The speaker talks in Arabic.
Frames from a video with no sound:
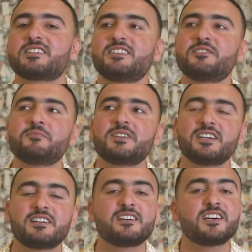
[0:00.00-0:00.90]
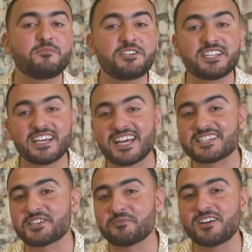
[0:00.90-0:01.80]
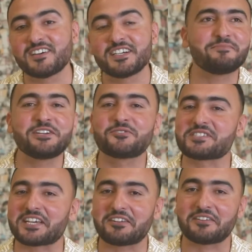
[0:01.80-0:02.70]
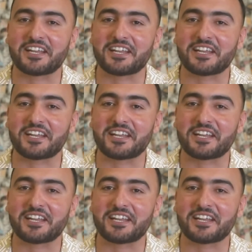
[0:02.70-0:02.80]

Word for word: سالم آه، من الجزائر العاصمه ملي كنت صغير انا